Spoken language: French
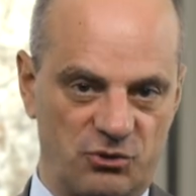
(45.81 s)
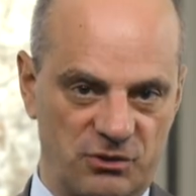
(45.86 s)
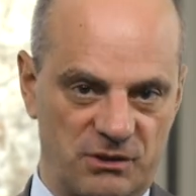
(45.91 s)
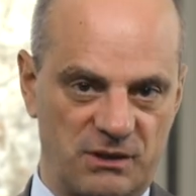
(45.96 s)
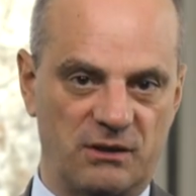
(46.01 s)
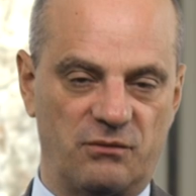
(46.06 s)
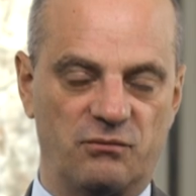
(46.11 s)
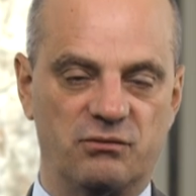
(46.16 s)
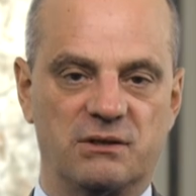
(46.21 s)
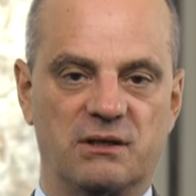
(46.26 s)
Je
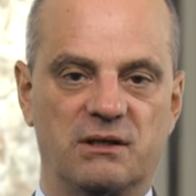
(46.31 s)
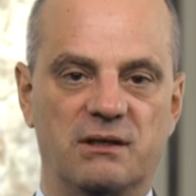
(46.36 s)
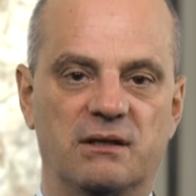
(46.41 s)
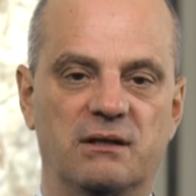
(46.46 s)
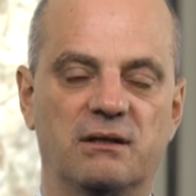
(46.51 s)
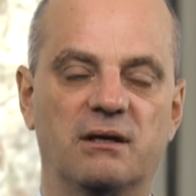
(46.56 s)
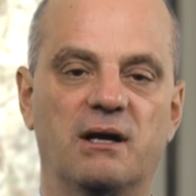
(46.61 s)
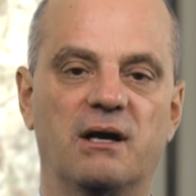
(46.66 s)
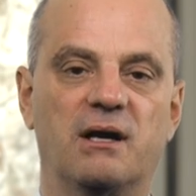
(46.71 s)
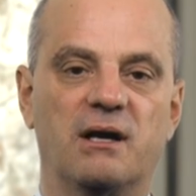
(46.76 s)
sais que vous
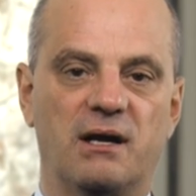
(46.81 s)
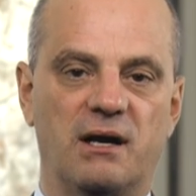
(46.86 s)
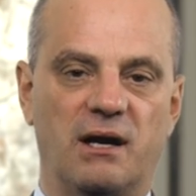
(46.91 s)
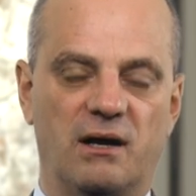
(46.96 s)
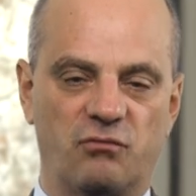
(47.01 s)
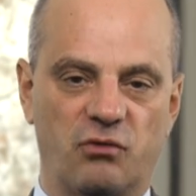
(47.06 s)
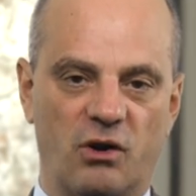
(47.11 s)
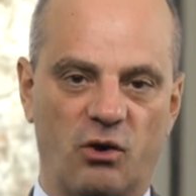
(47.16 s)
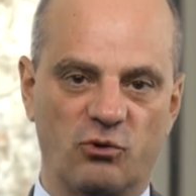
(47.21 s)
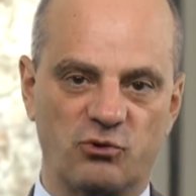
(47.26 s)
allez
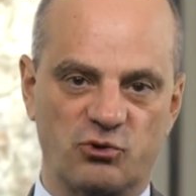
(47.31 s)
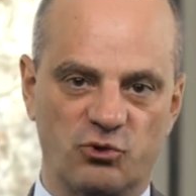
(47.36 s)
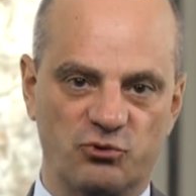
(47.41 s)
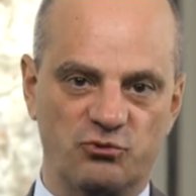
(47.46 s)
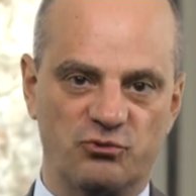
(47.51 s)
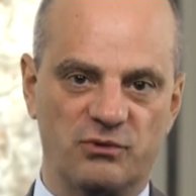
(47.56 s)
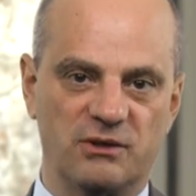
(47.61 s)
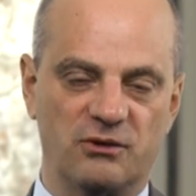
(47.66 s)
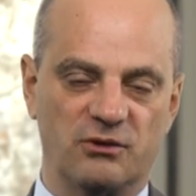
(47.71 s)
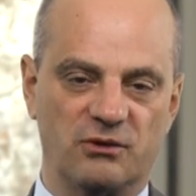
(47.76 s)
avoir
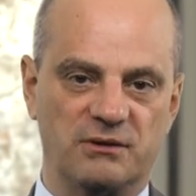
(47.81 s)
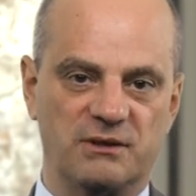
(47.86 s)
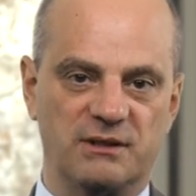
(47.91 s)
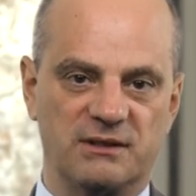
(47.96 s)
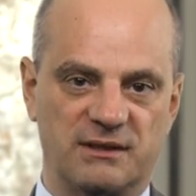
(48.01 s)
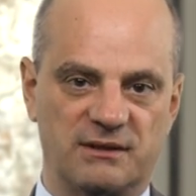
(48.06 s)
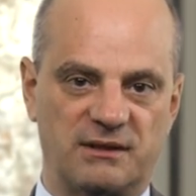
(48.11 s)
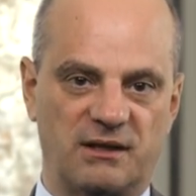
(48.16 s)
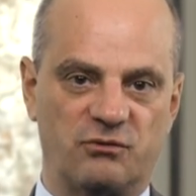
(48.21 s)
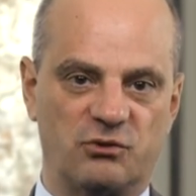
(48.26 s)
aujourd'hui
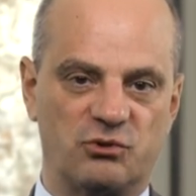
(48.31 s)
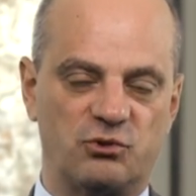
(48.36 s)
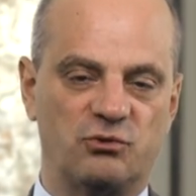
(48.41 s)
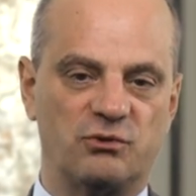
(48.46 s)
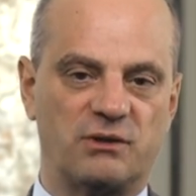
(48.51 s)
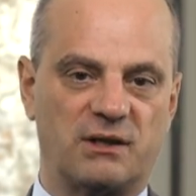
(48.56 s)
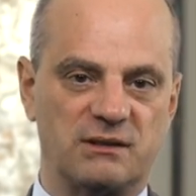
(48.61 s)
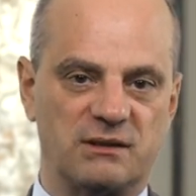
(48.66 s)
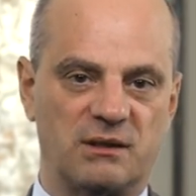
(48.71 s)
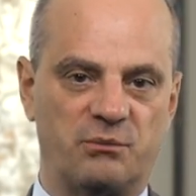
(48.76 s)
des
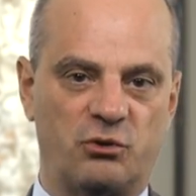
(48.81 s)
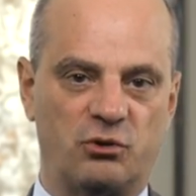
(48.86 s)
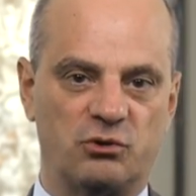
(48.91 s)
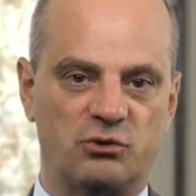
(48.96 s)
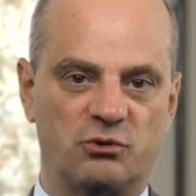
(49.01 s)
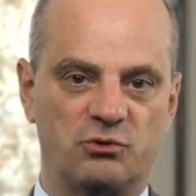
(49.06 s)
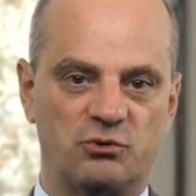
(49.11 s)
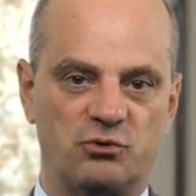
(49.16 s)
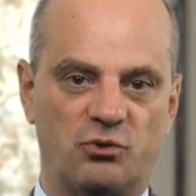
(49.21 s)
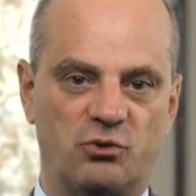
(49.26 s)
interventions très
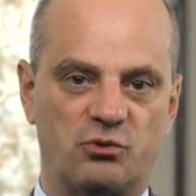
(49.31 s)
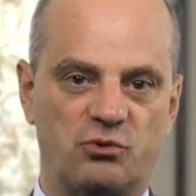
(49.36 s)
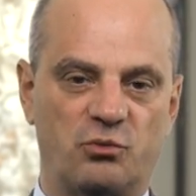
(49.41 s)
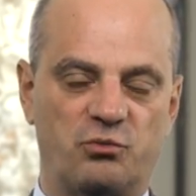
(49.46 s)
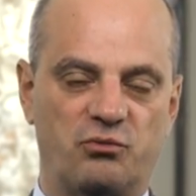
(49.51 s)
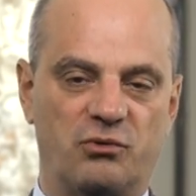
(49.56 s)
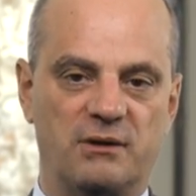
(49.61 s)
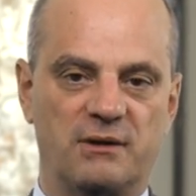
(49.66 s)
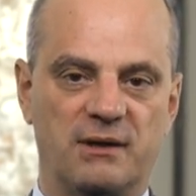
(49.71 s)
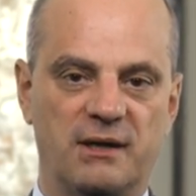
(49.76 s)
importantes sur ce
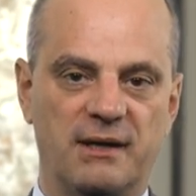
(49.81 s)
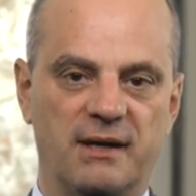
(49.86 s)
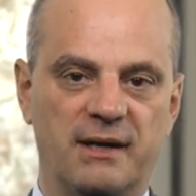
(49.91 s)
point.